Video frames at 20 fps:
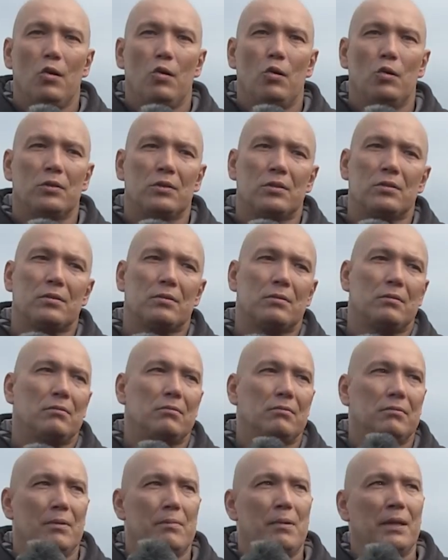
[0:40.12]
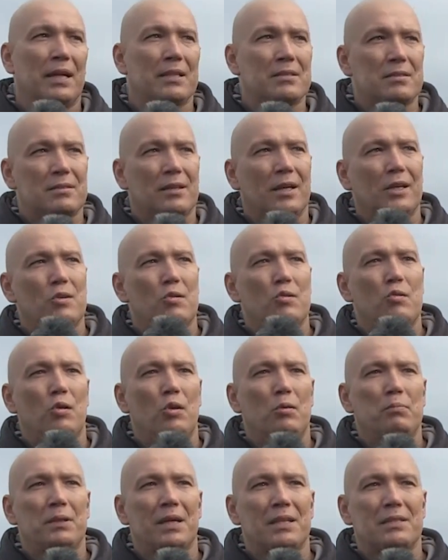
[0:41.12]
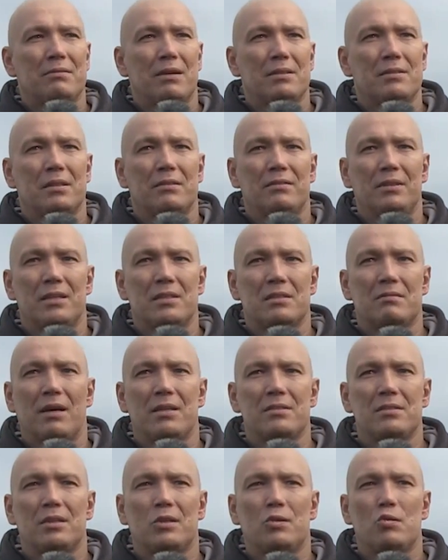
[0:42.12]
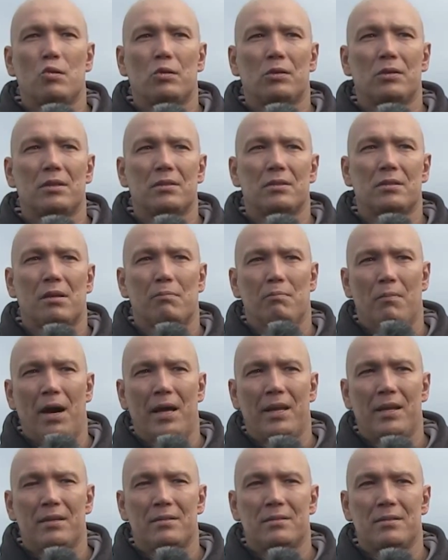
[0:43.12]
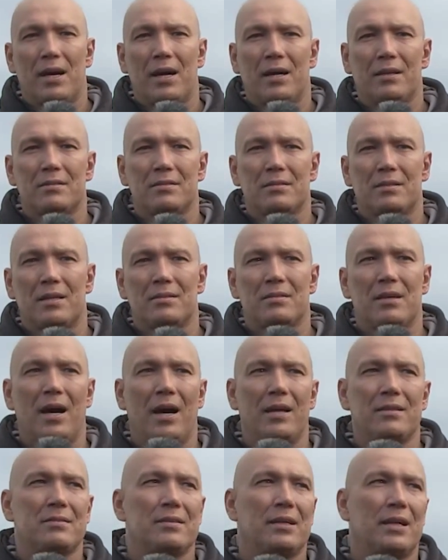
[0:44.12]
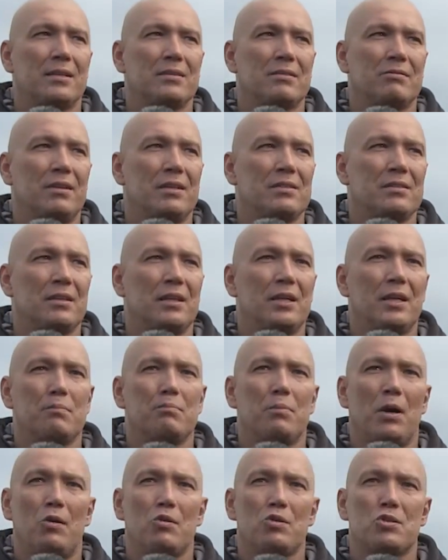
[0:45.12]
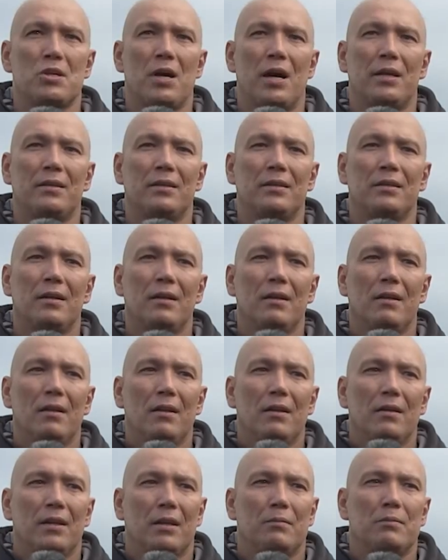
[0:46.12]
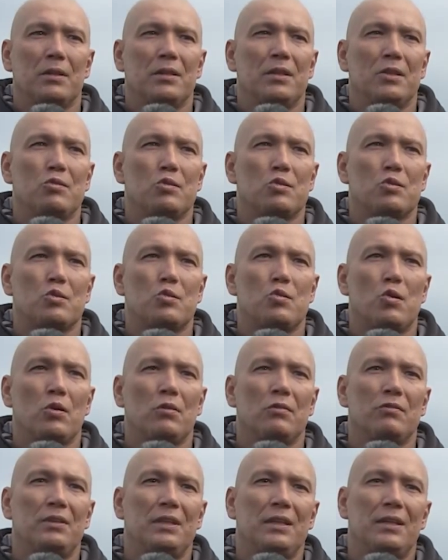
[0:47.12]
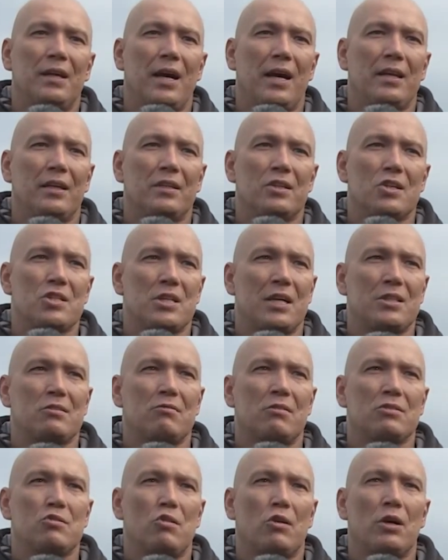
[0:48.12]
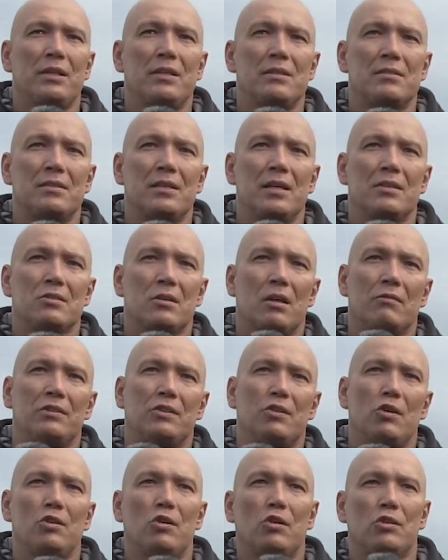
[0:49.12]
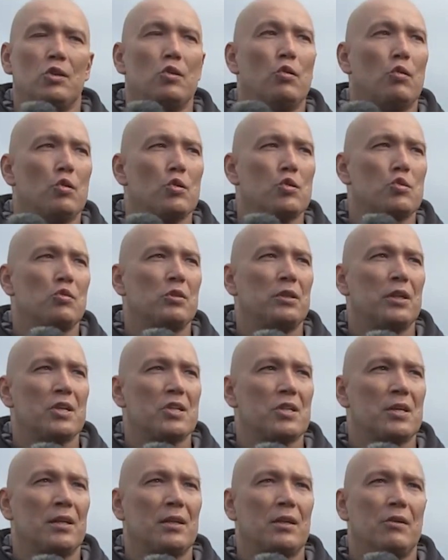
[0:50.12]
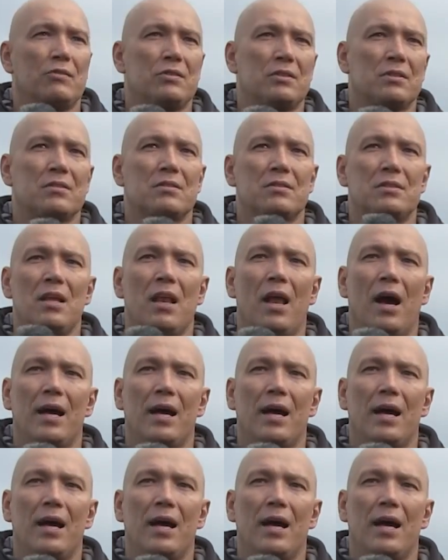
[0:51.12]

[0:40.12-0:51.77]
Und wenn man jetzt Richtung Olympia 2024 guckt, ist meines Erachtens das eins der ganz wesentlichen Bausteine, Nämlich nicht nur zu gucken, wie kann eine Stadt sowas organisieren, sondern wie können auch die Hochschulen der Stadt auf dieses Ziel